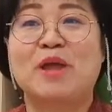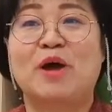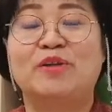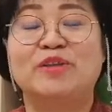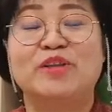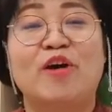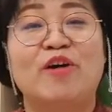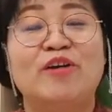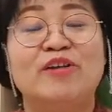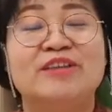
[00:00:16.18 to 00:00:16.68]

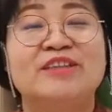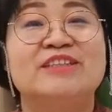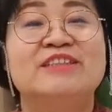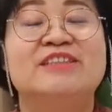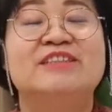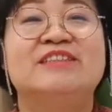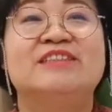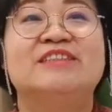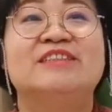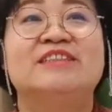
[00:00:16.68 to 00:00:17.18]

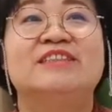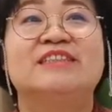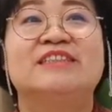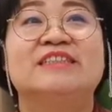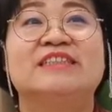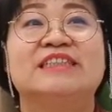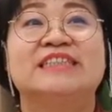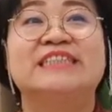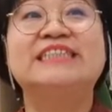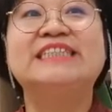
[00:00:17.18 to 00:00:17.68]

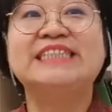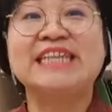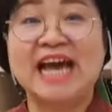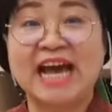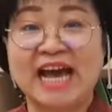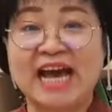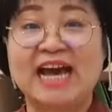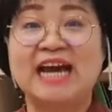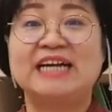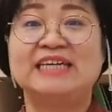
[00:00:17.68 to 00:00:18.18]
어떤
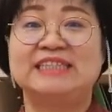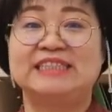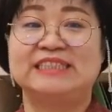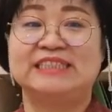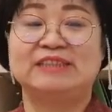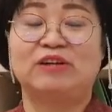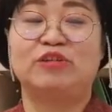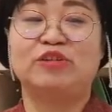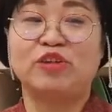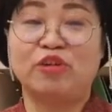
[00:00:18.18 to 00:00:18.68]

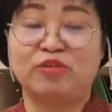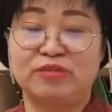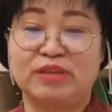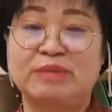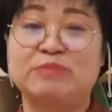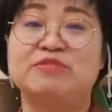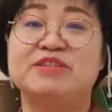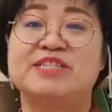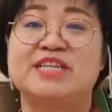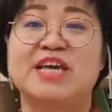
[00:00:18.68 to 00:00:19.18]
증상을, 어떤
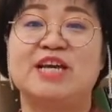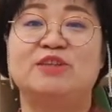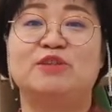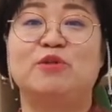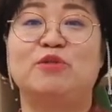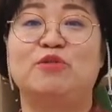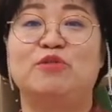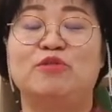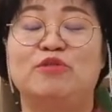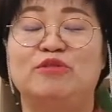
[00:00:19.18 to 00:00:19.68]
문제
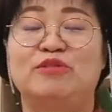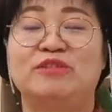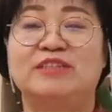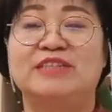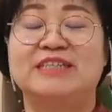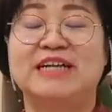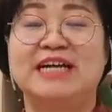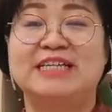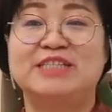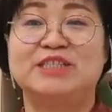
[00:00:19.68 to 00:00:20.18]

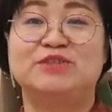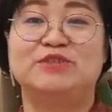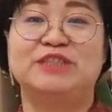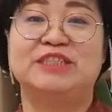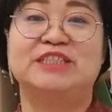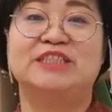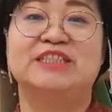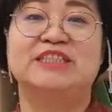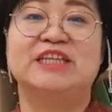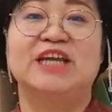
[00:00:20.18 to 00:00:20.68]
행동을 가지고
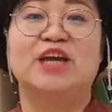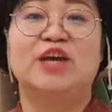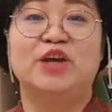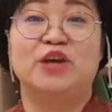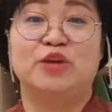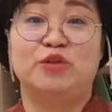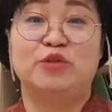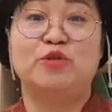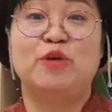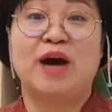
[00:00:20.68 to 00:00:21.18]
있는
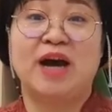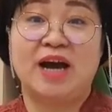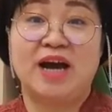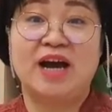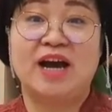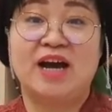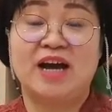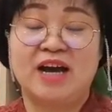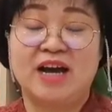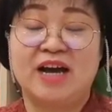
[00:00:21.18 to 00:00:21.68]

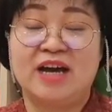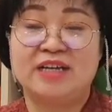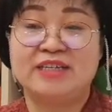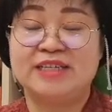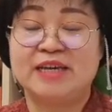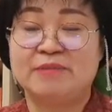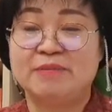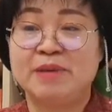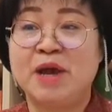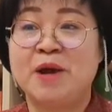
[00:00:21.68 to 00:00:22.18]

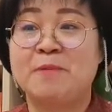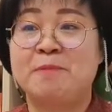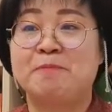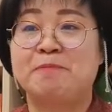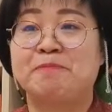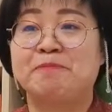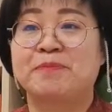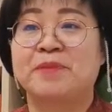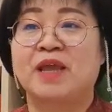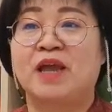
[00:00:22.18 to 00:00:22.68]

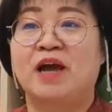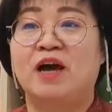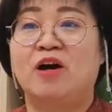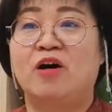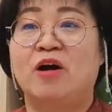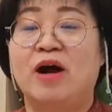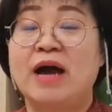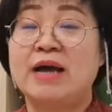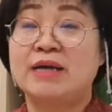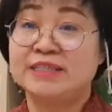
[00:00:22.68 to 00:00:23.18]
유아냐면
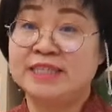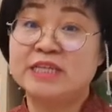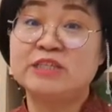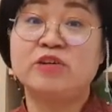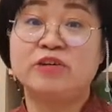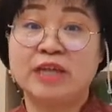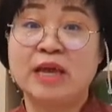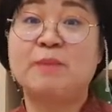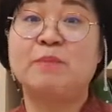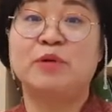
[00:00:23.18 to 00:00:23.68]
어,
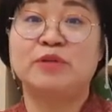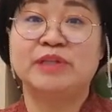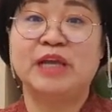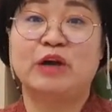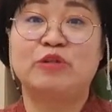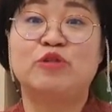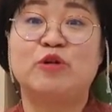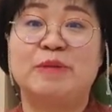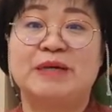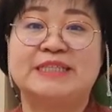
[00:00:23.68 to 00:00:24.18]
예전에 한번
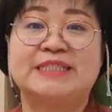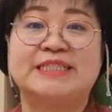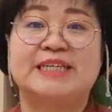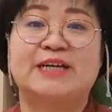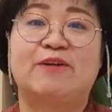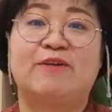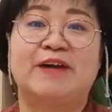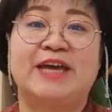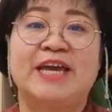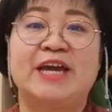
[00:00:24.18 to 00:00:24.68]
다뤄 봤을
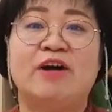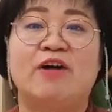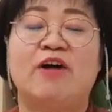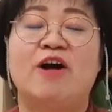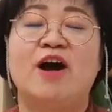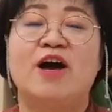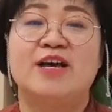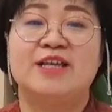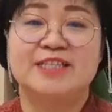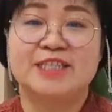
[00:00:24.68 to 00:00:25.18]

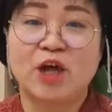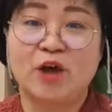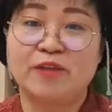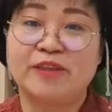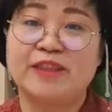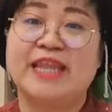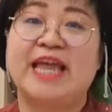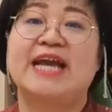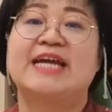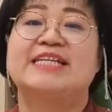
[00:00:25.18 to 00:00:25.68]
거예요.
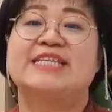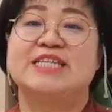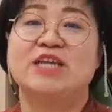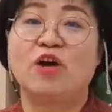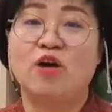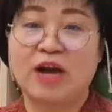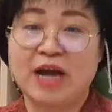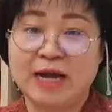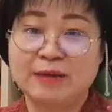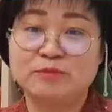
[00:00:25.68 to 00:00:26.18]

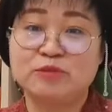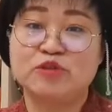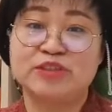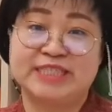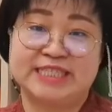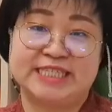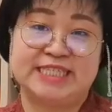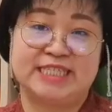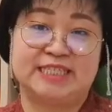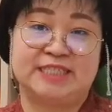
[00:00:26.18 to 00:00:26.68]
선택적
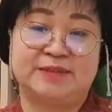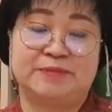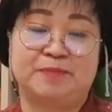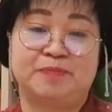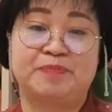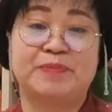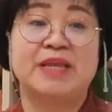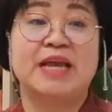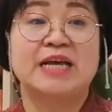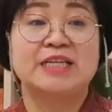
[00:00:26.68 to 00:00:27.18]
함구증.
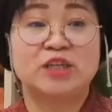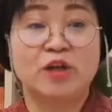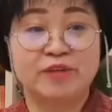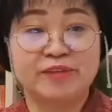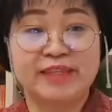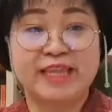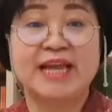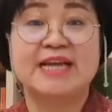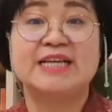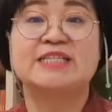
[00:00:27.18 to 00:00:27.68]

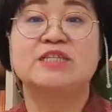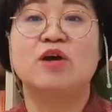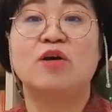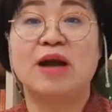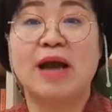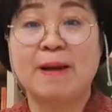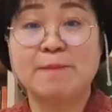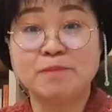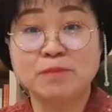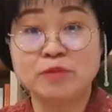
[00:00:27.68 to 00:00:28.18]
선택적
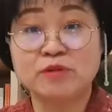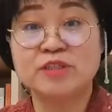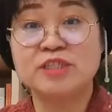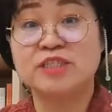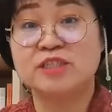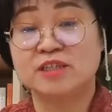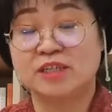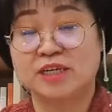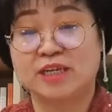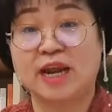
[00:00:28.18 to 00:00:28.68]

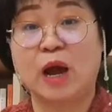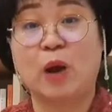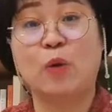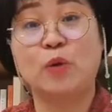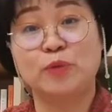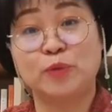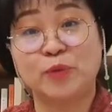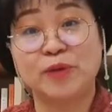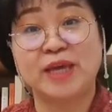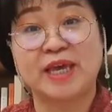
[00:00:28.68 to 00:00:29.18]

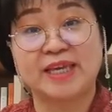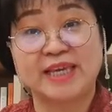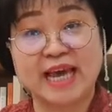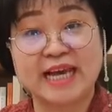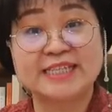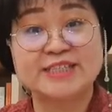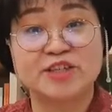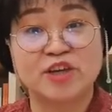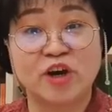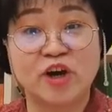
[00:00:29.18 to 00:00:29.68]
함증이라고도
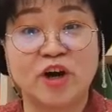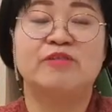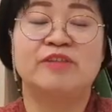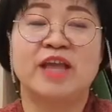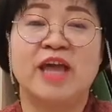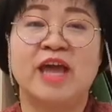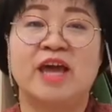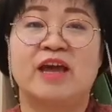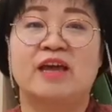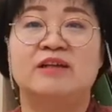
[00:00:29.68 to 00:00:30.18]
얘기하죠.
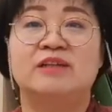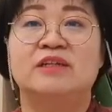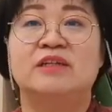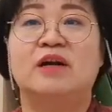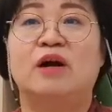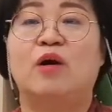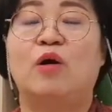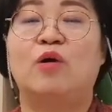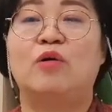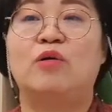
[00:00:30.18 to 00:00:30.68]
근데
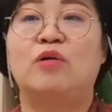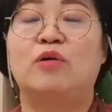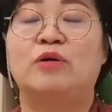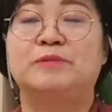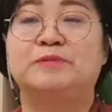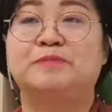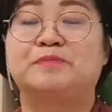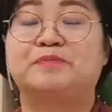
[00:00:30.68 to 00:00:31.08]
어,